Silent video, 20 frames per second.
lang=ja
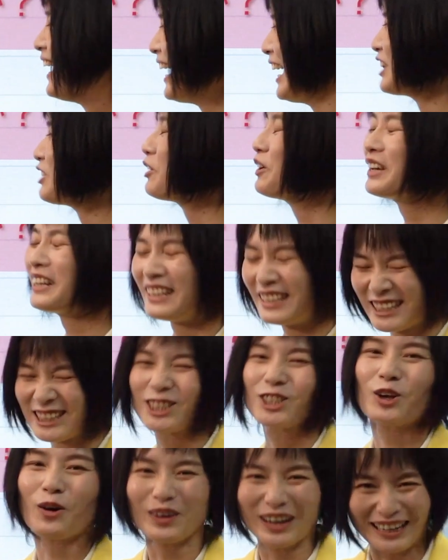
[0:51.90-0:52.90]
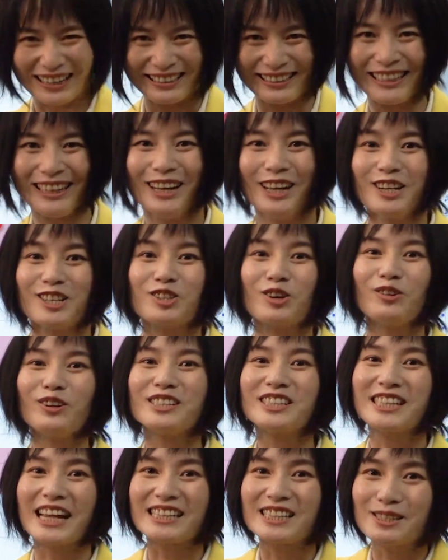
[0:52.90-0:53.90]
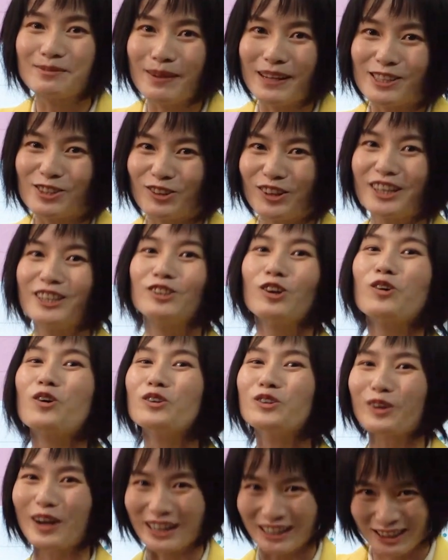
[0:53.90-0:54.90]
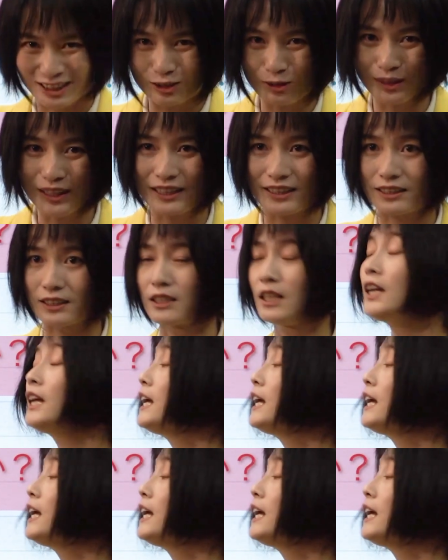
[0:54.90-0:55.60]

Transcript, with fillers: あの、必要なんです。その説明、その一言が必要なんです。